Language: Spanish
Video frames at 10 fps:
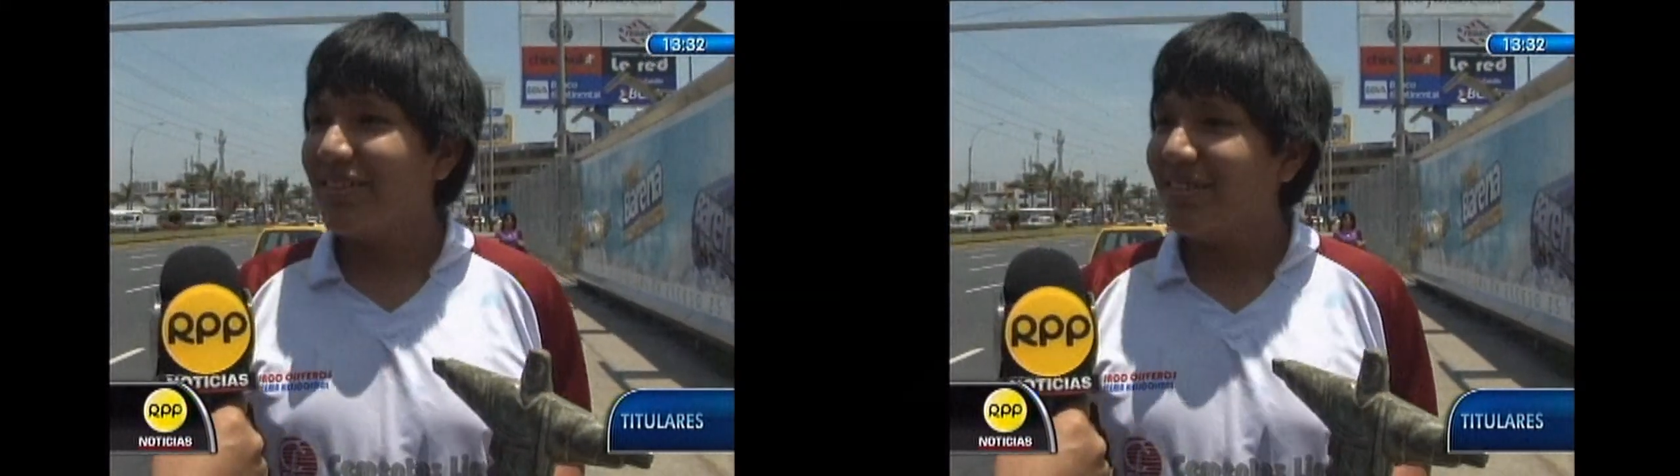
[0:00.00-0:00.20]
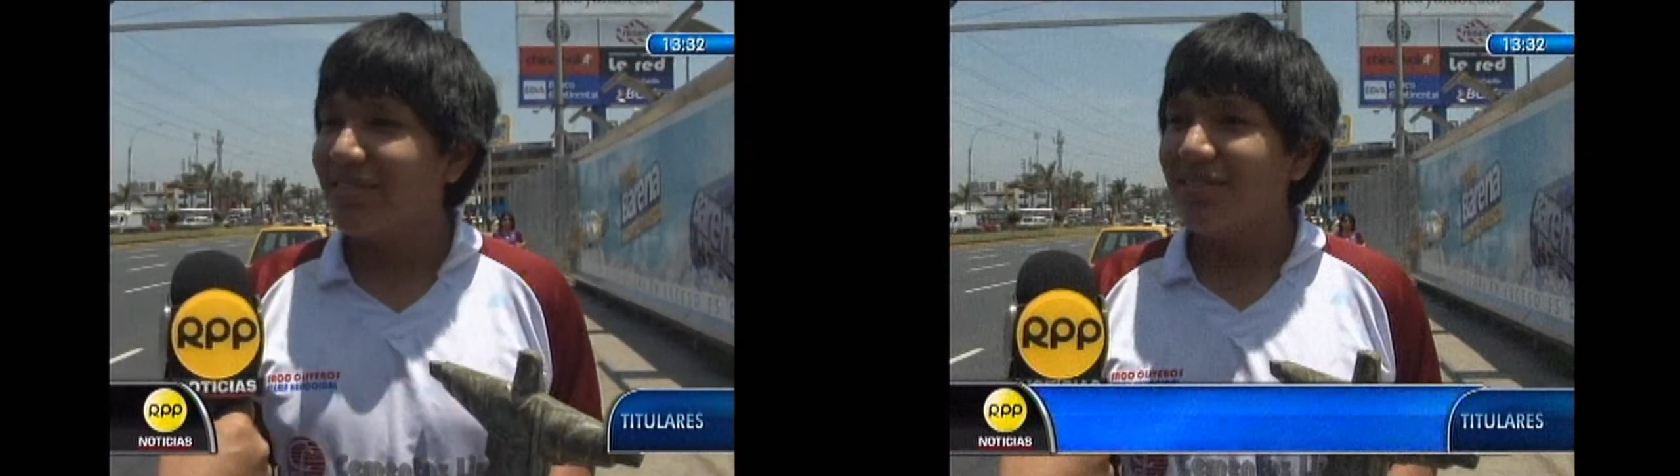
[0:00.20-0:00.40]

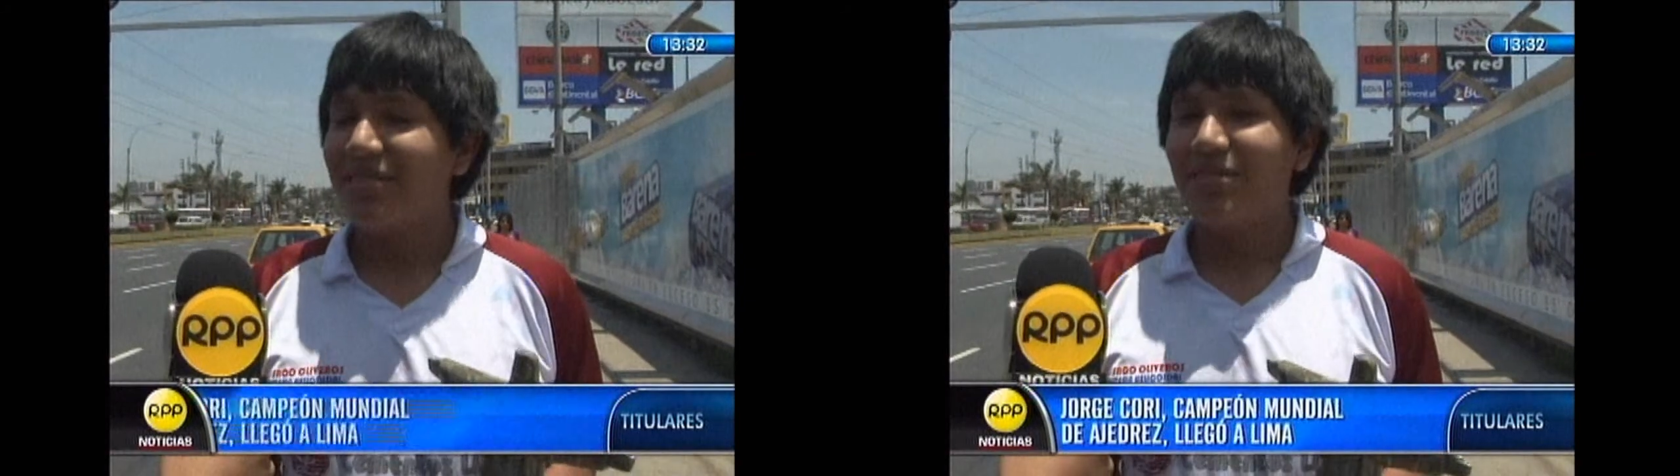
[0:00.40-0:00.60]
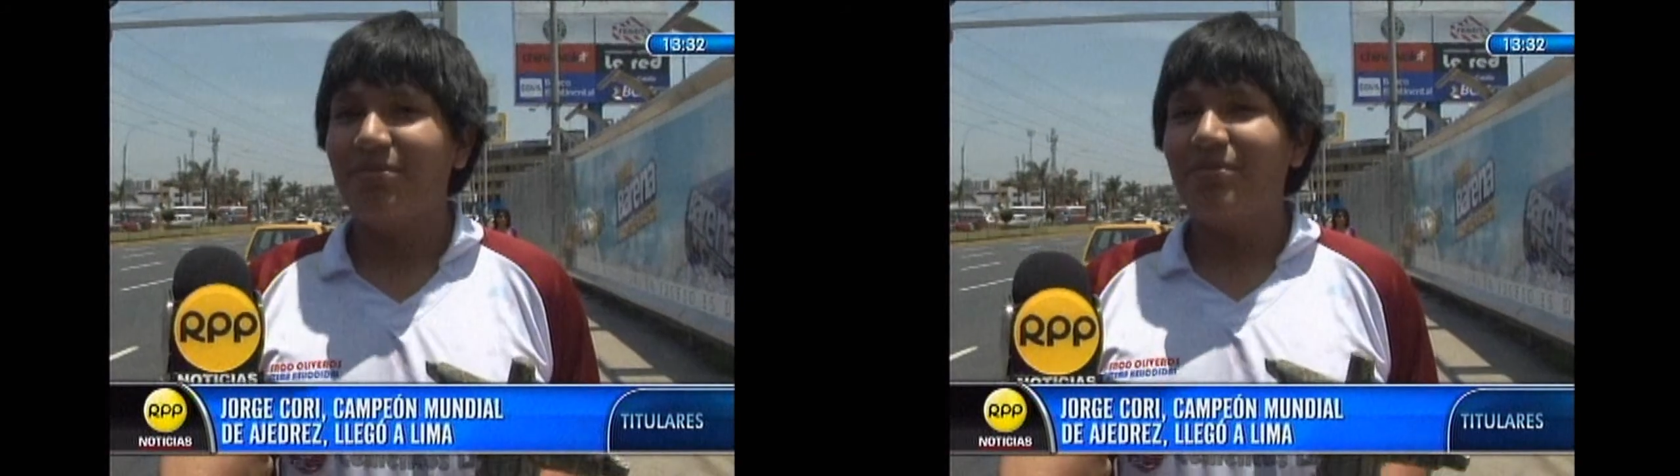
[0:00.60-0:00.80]

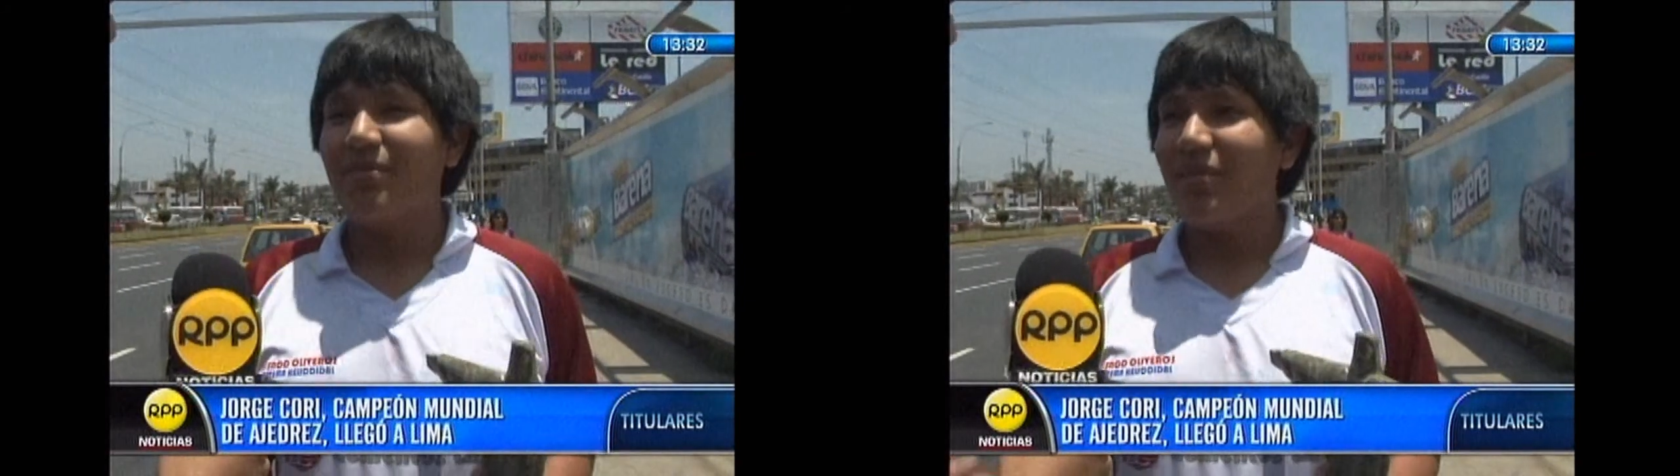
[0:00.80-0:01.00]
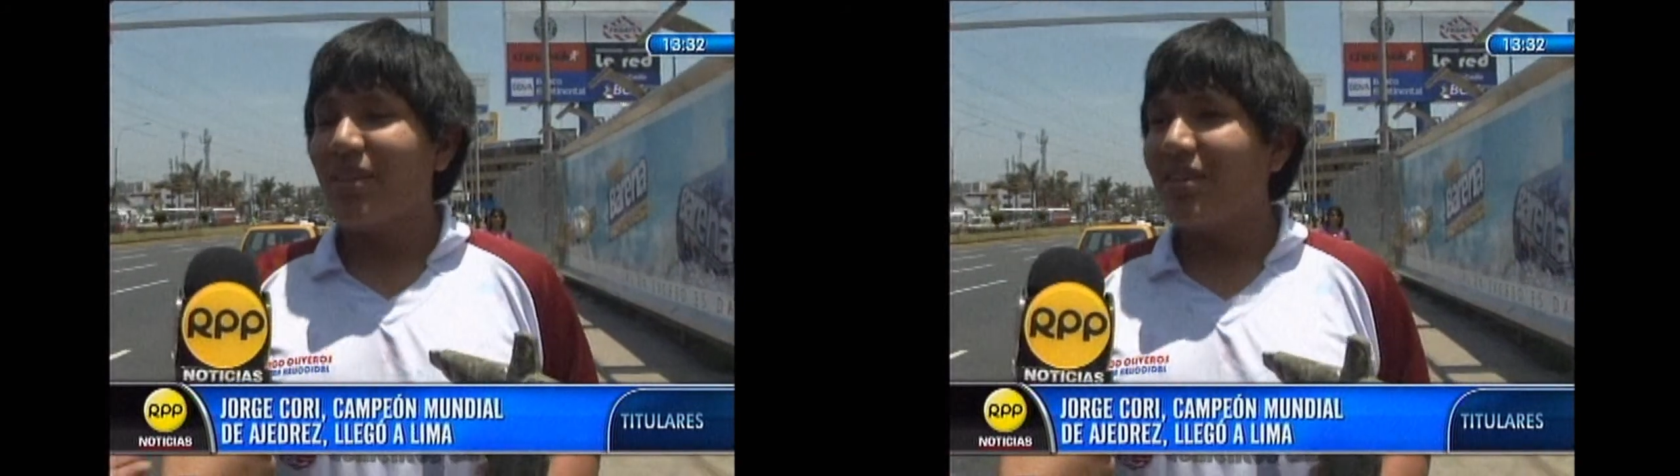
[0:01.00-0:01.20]
qué tal el
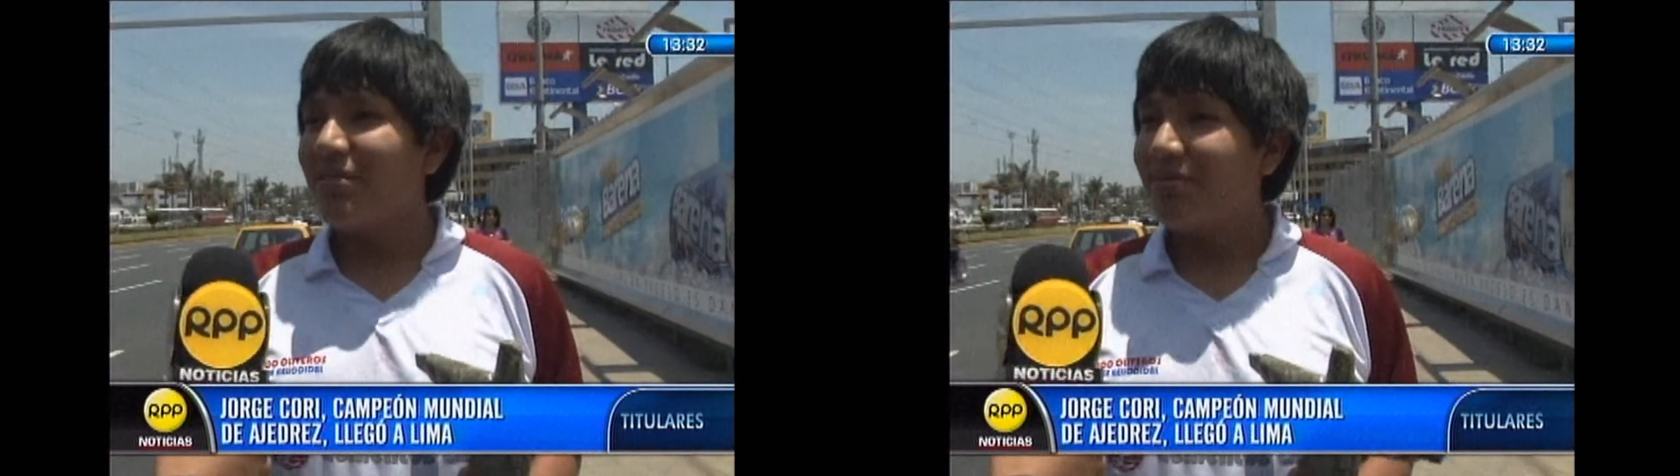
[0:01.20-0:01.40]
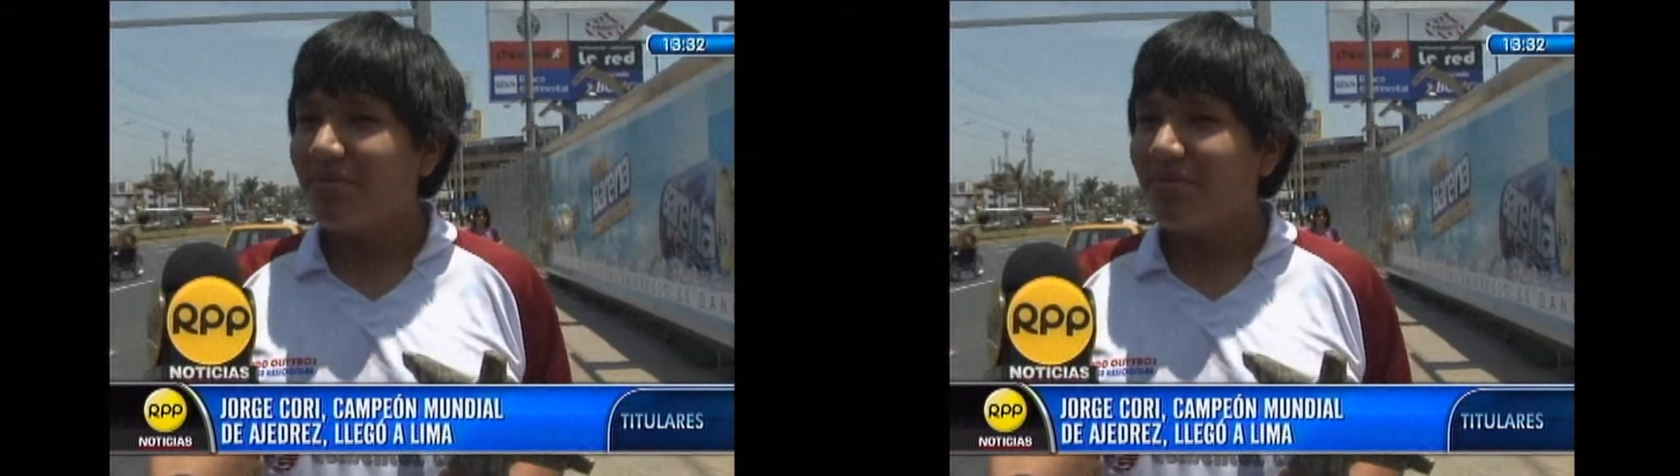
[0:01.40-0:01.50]
recibimiento?